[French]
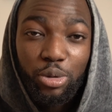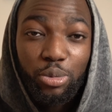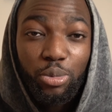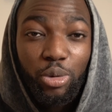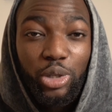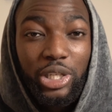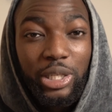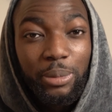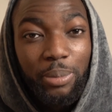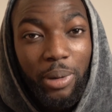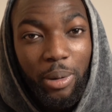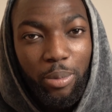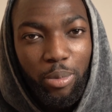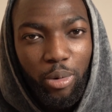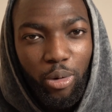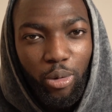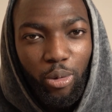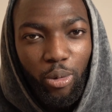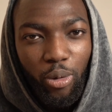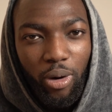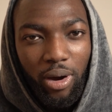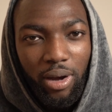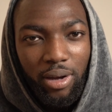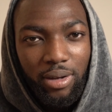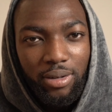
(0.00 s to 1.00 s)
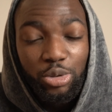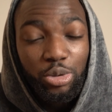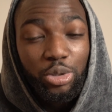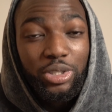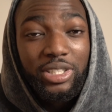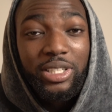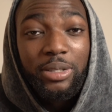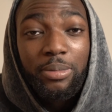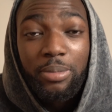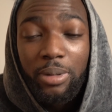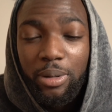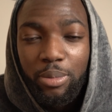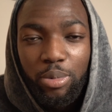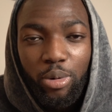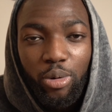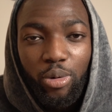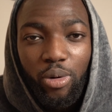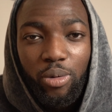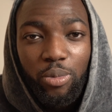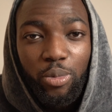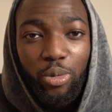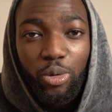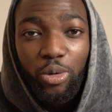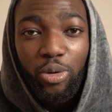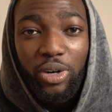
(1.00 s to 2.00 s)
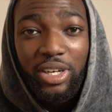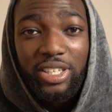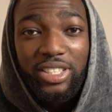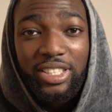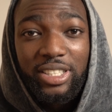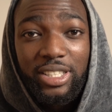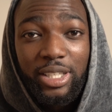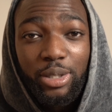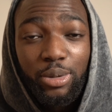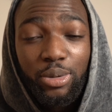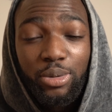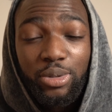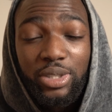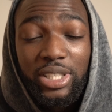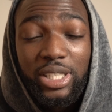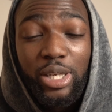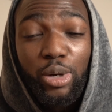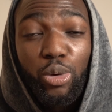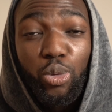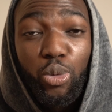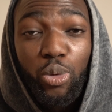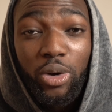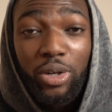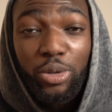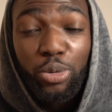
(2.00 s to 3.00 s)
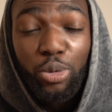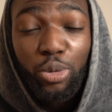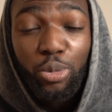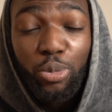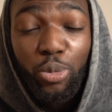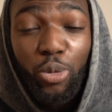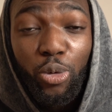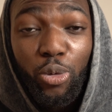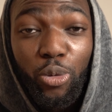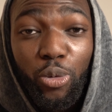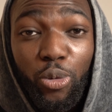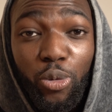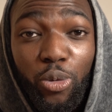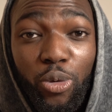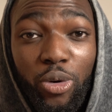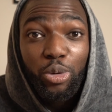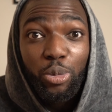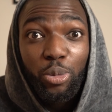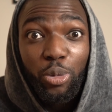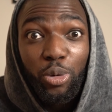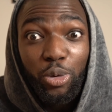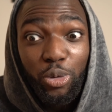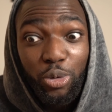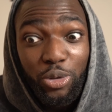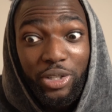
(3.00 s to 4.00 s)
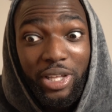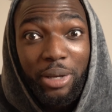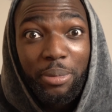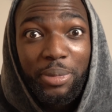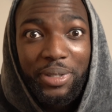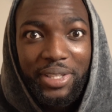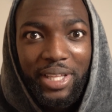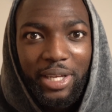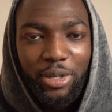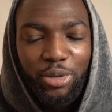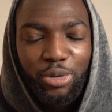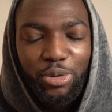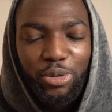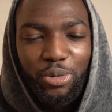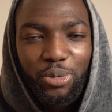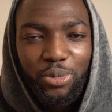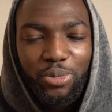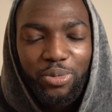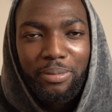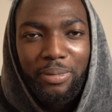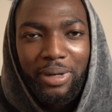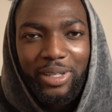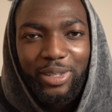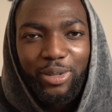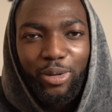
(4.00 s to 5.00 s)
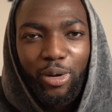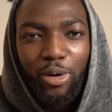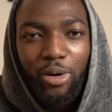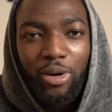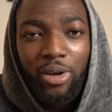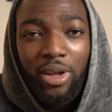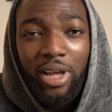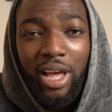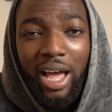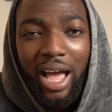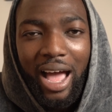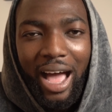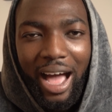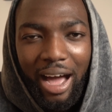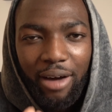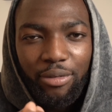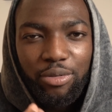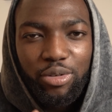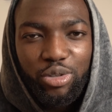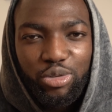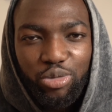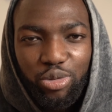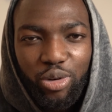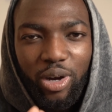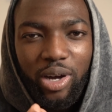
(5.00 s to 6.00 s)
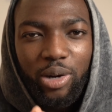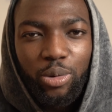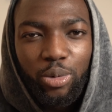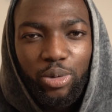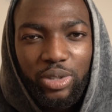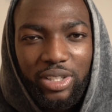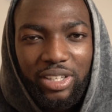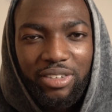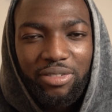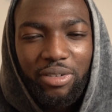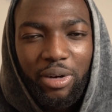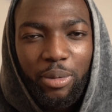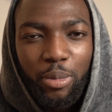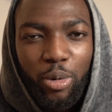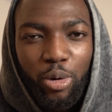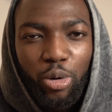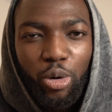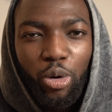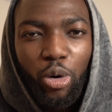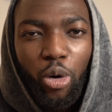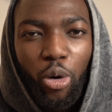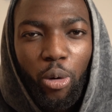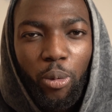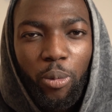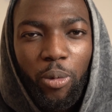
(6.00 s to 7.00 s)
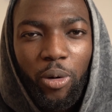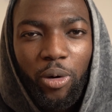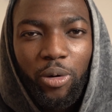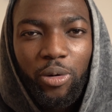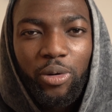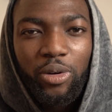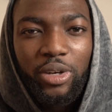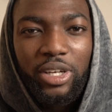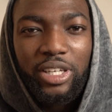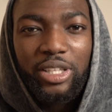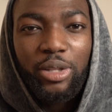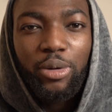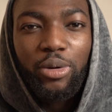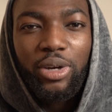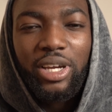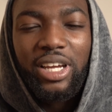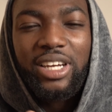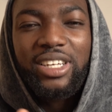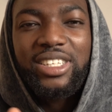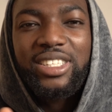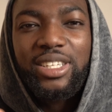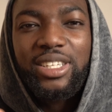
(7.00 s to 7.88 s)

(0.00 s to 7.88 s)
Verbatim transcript: Ne me demandez pas pourquoi, je sais pas pourquoi mon collège était aussi loin de mon, de mon lieu d'habitation. Maintenant, avant de vous raconter vraiment comment et dans quelles